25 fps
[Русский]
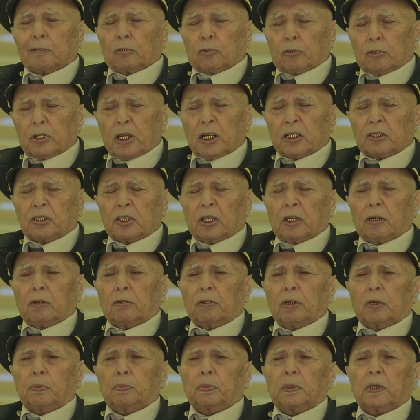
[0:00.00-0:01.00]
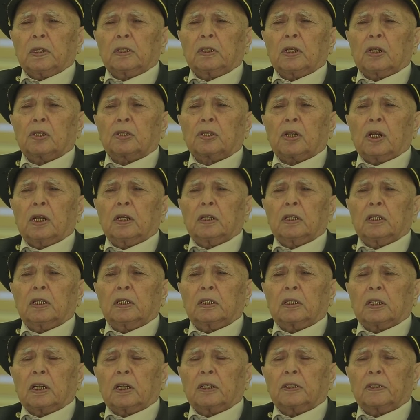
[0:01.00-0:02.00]
Но ну, я все равно продолжал
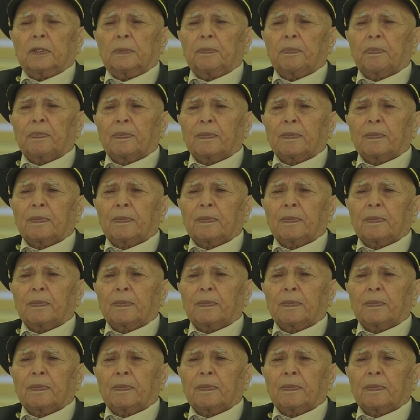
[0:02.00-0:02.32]
летать.